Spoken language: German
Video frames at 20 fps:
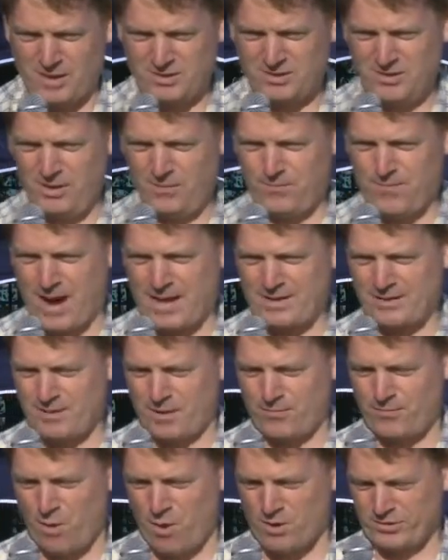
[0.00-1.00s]
aktiv waren,
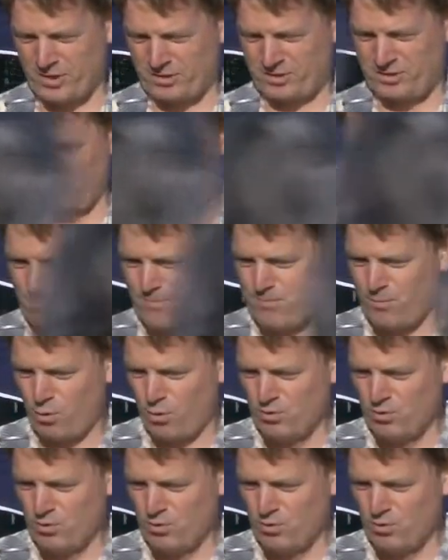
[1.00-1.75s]
Herr Vorsitzende,